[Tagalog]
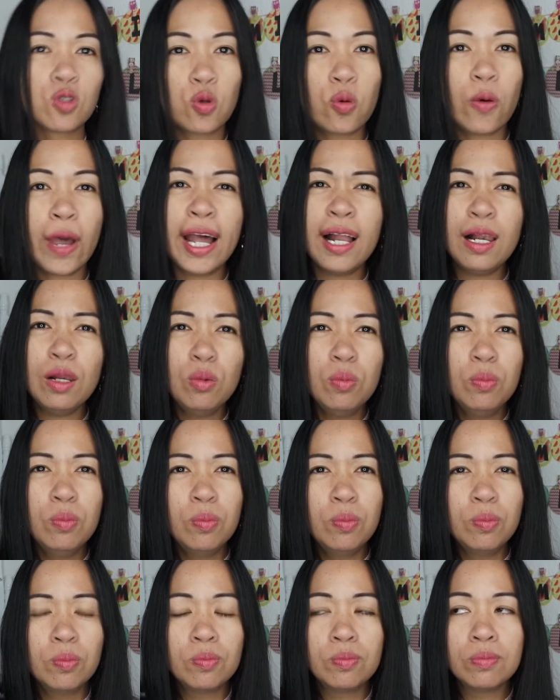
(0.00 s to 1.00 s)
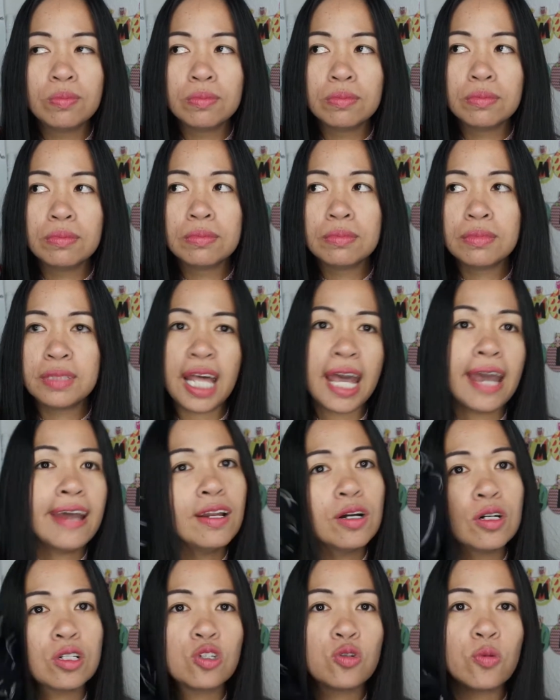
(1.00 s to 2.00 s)
12,
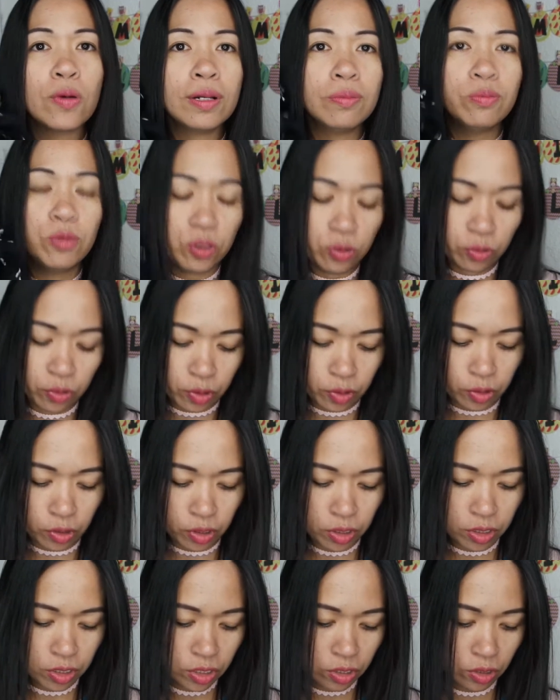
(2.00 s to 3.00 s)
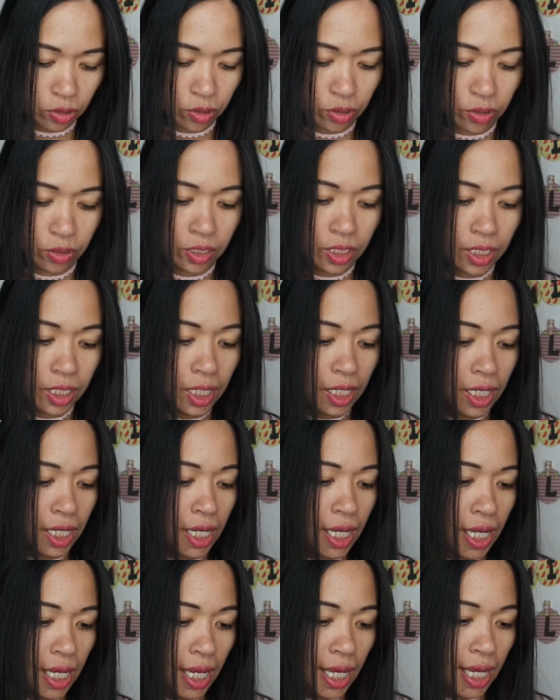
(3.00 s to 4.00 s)
10 or 12 euro also.
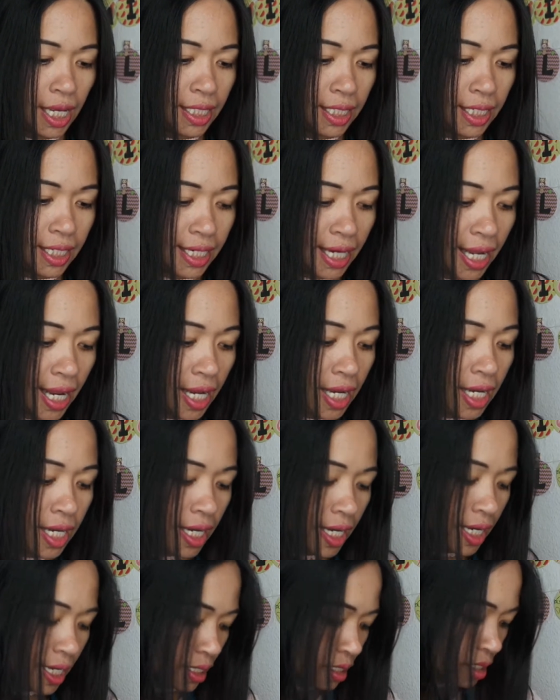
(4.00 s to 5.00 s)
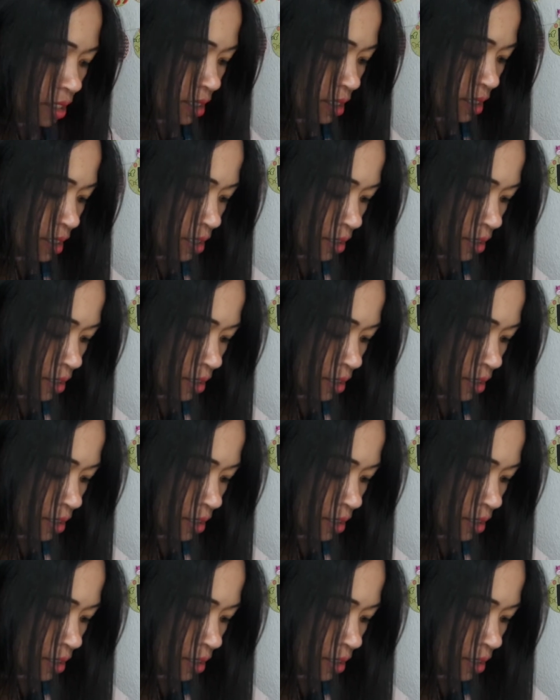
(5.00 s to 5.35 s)
And the next,